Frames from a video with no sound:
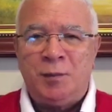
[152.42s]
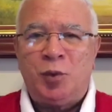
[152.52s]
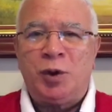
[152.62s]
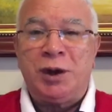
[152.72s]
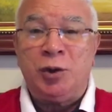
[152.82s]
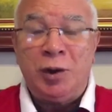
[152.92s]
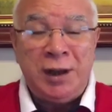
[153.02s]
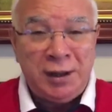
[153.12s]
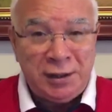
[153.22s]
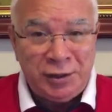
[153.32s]
Porque yo les
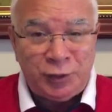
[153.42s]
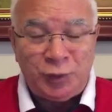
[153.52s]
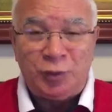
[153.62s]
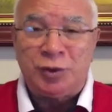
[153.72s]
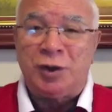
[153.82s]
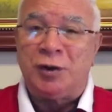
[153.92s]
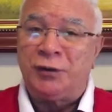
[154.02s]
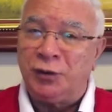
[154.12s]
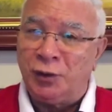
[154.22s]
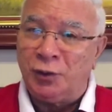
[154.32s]
he dicho en otra
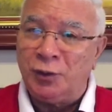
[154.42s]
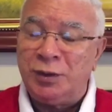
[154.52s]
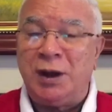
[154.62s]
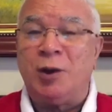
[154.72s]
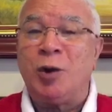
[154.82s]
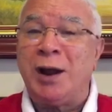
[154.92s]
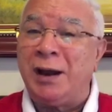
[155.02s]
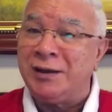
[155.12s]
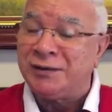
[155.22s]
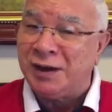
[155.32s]
ocasión, y ahora
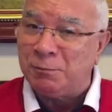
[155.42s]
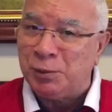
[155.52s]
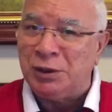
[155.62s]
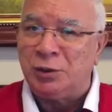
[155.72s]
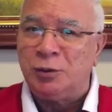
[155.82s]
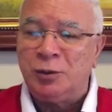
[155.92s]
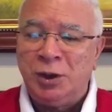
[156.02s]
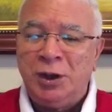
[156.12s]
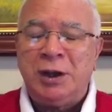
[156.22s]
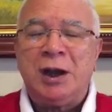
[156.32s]
les repito,
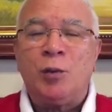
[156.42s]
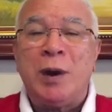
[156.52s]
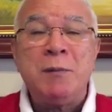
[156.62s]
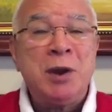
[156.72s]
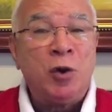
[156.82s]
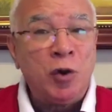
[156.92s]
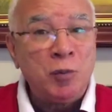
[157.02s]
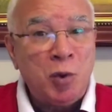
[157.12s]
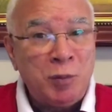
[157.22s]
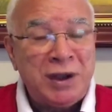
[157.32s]
que no hay mejor
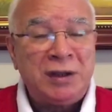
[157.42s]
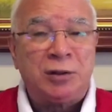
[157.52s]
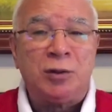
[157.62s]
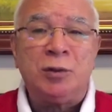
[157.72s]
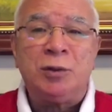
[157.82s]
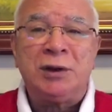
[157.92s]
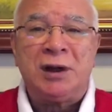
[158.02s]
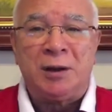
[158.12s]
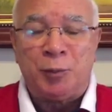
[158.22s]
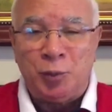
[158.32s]
momento en
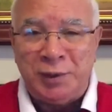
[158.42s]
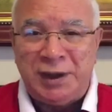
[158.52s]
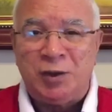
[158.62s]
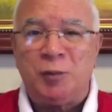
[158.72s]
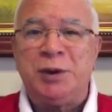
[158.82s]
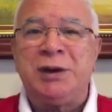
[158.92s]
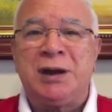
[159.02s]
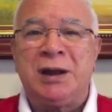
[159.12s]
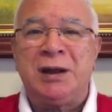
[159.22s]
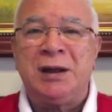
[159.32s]
la República
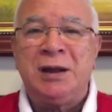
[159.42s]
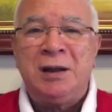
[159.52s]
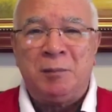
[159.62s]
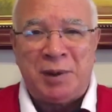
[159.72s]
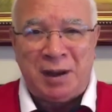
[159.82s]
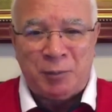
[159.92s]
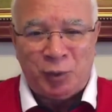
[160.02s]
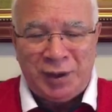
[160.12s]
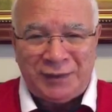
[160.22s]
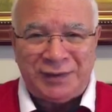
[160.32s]
Dominicana para
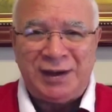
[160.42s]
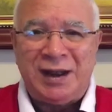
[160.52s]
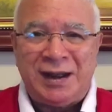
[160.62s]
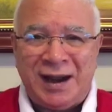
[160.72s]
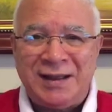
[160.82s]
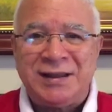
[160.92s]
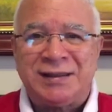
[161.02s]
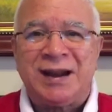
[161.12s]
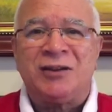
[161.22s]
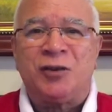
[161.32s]
poder hacer las grandes
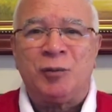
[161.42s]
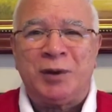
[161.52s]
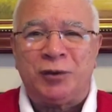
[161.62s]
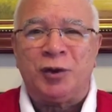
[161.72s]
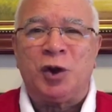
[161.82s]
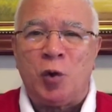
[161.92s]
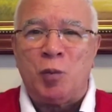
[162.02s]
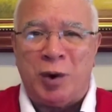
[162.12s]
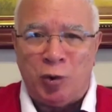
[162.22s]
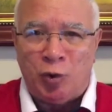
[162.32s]
transformaciones
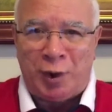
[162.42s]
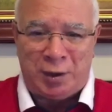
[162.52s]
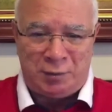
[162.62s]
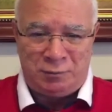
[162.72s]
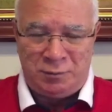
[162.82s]
como ahora.